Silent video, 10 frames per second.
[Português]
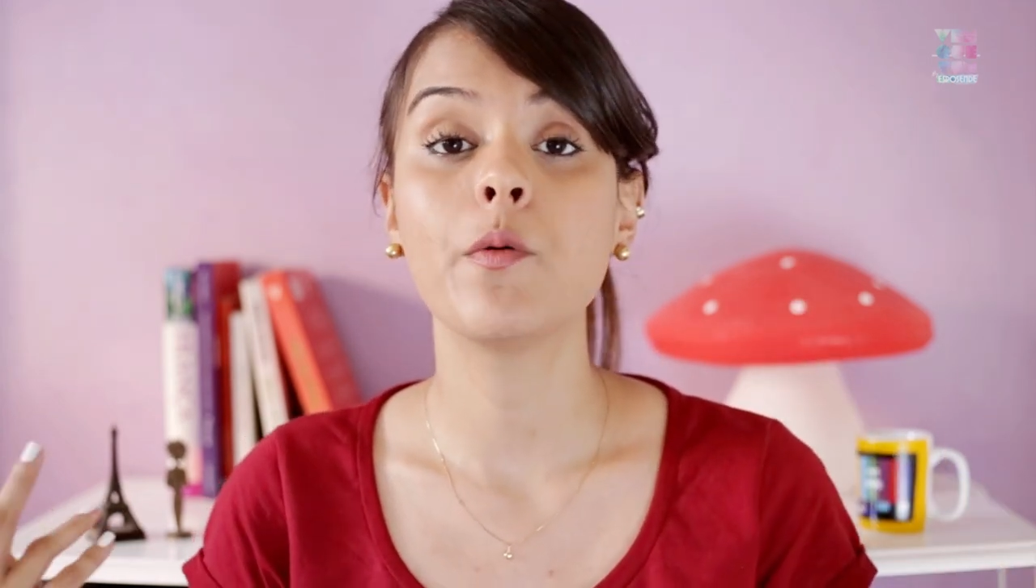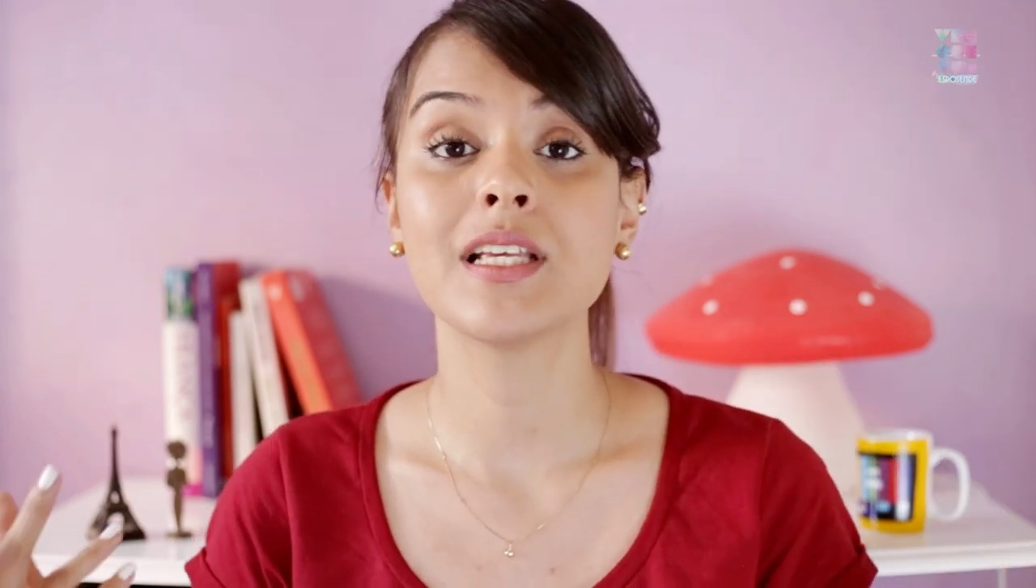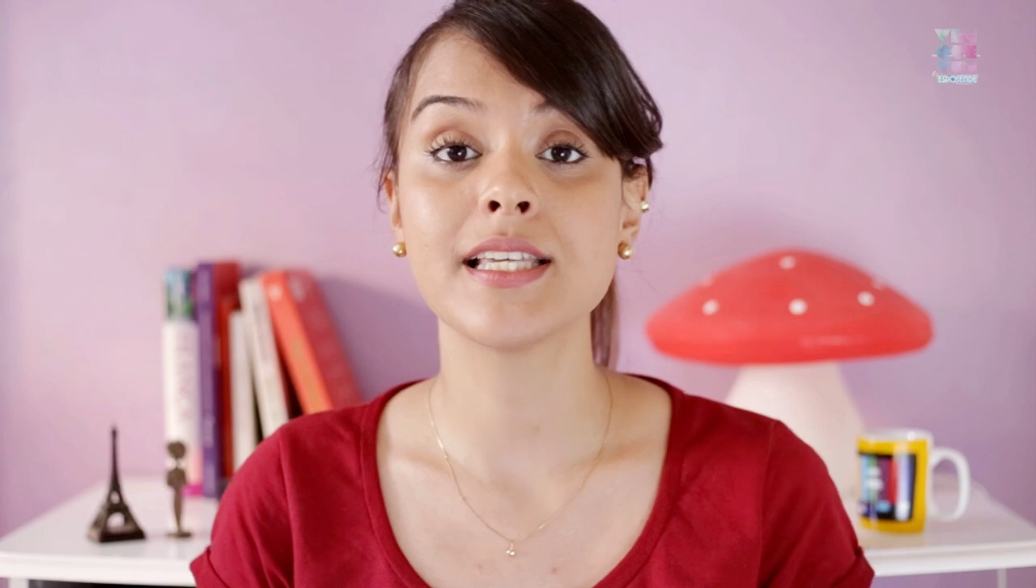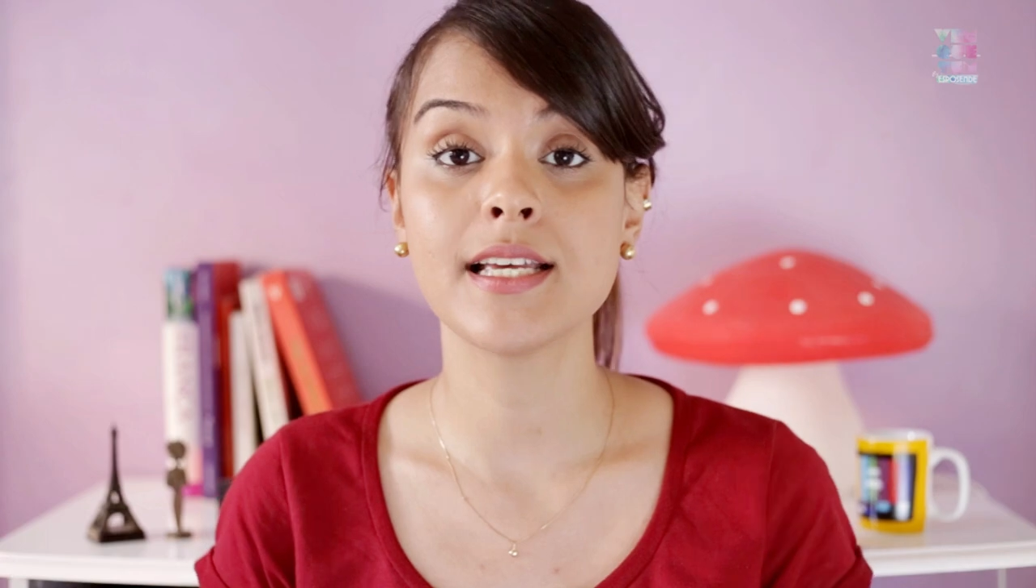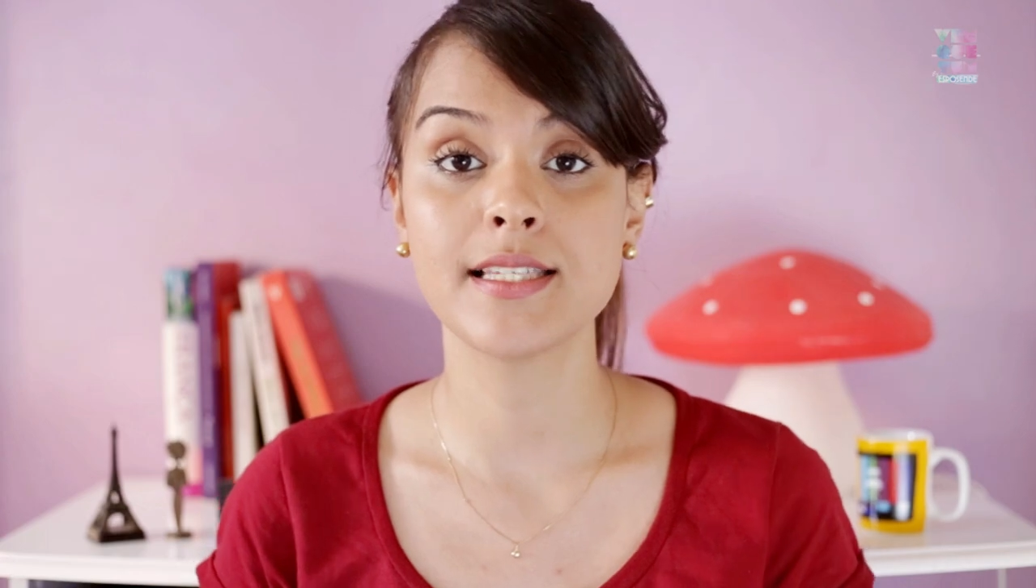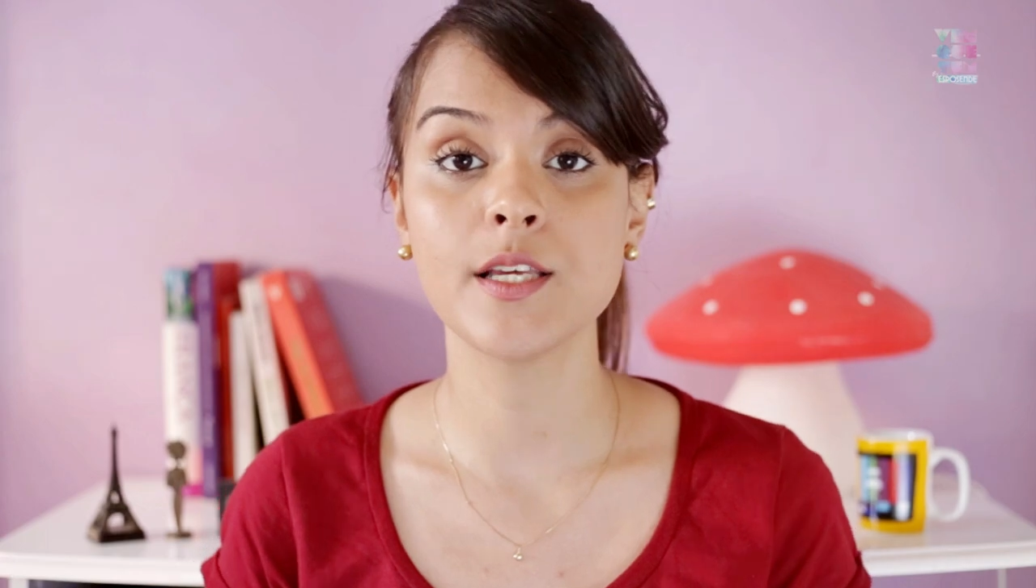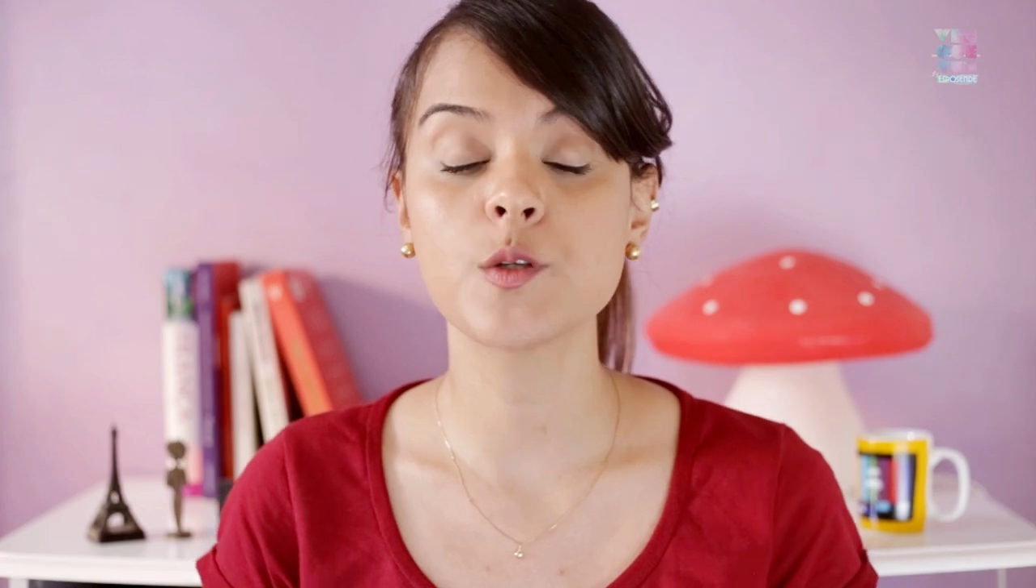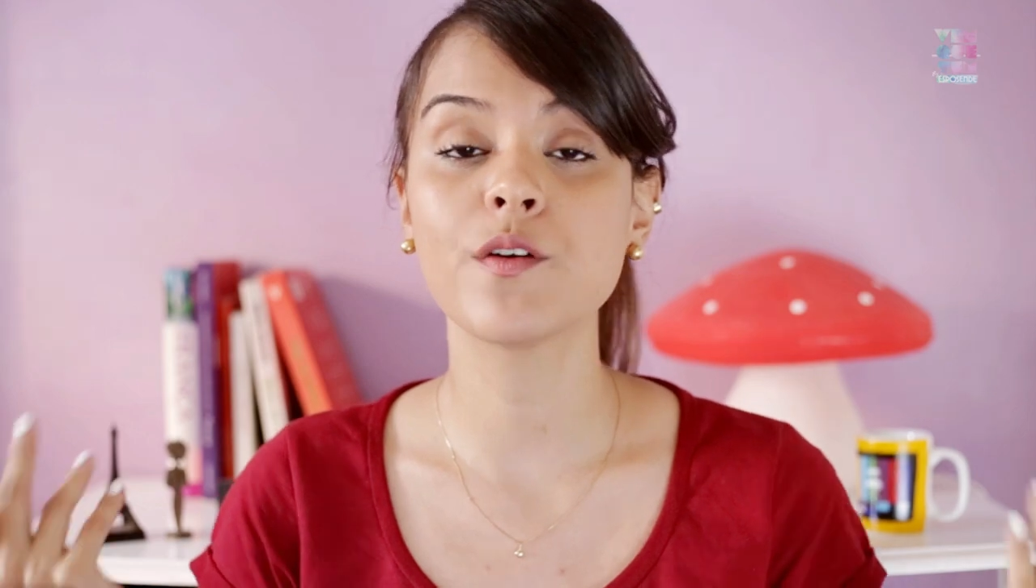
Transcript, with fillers: ao exercício